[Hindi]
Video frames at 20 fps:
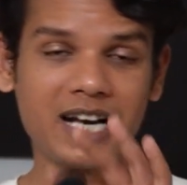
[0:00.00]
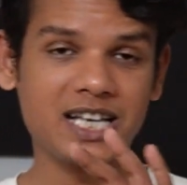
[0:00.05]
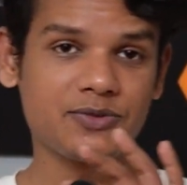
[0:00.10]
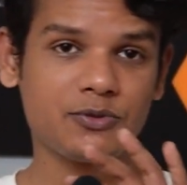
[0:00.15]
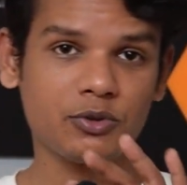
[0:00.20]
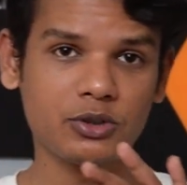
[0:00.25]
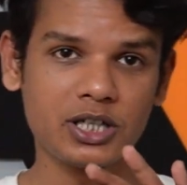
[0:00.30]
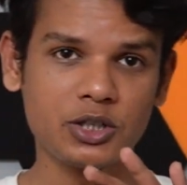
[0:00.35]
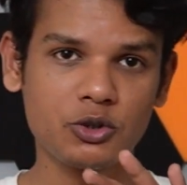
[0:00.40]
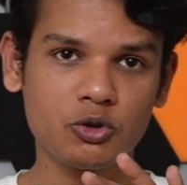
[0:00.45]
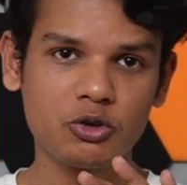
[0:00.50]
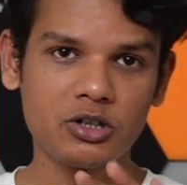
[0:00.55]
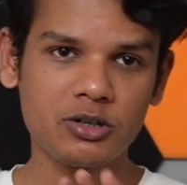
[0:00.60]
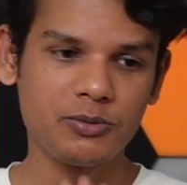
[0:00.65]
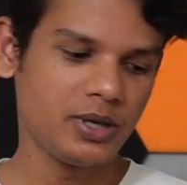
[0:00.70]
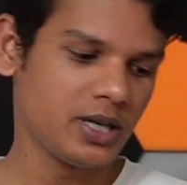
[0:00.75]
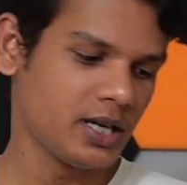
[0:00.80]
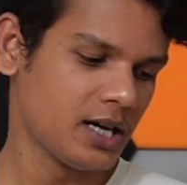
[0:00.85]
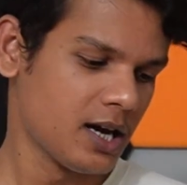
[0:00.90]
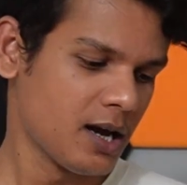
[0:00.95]
माइनस फोर्टी टू डी
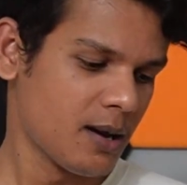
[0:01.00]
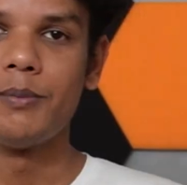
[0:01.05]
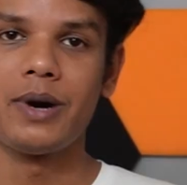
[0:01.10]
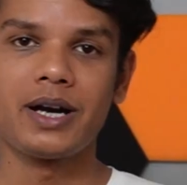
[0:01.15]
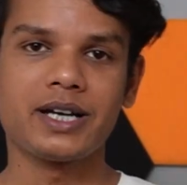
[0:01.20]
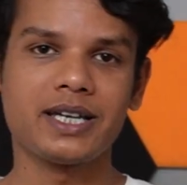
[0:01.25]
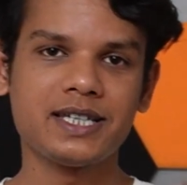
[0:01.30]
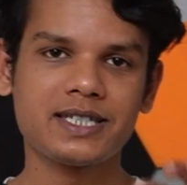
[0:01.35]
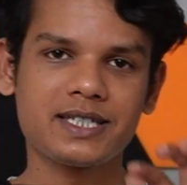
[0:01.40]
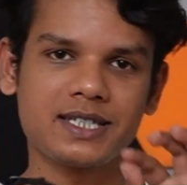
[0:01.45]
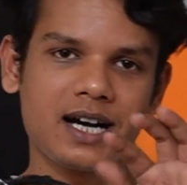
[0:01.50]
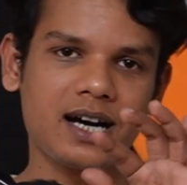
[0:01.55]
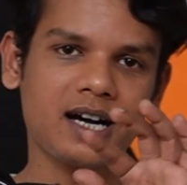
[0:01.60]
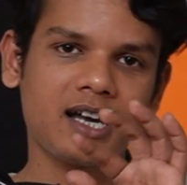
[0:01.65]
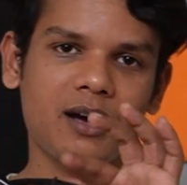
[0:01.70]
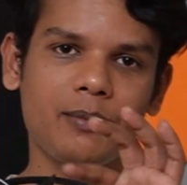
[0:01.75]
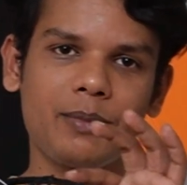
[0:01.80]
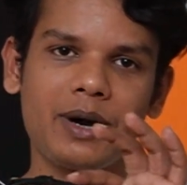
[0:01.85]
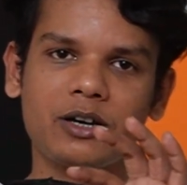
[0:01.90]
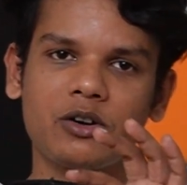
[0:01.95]
बी बाकी इसका
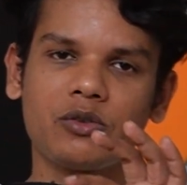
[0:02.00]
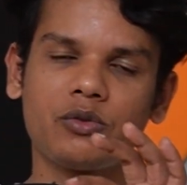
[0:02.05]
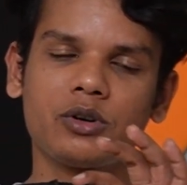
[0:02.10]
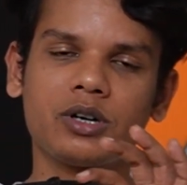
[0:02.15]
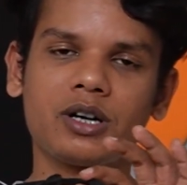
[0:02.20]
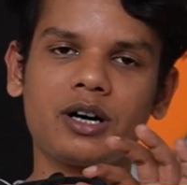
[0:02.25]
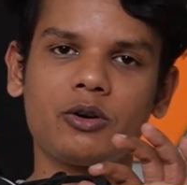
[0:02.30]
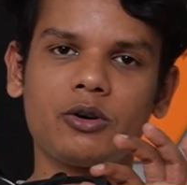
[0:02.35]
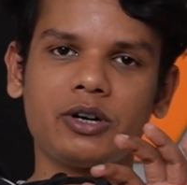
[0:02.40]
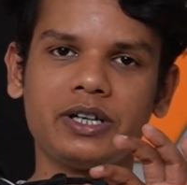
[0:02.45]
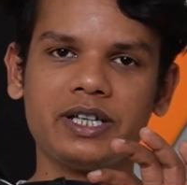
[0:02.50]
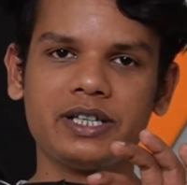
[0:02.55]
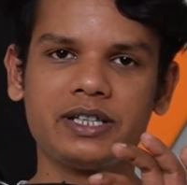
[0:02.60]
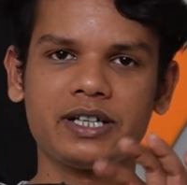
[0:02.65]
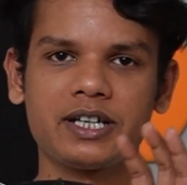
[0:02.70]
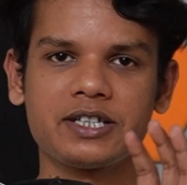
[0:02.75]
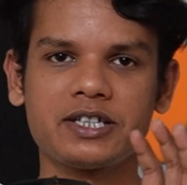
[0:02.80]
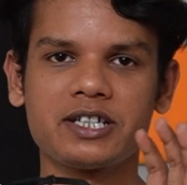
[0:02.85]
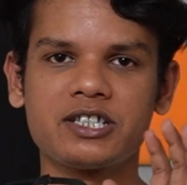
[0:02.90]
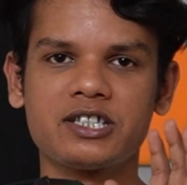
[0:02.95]
अगर हम माइक्रोफोन का ये
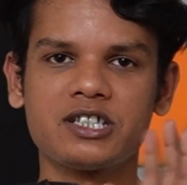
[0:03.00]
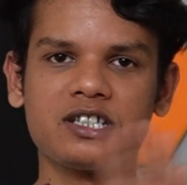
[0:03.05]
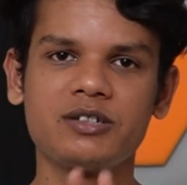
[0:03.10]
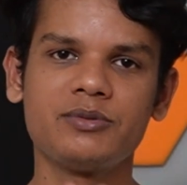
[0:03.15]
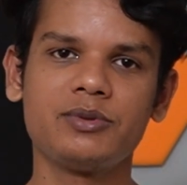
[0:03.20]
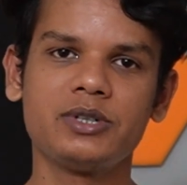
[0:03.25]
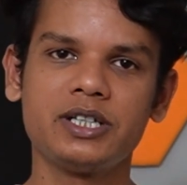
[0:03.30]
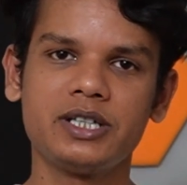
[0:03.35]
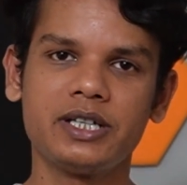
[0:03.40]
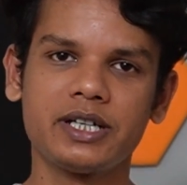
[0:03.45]
देखें सेंसिटिविटी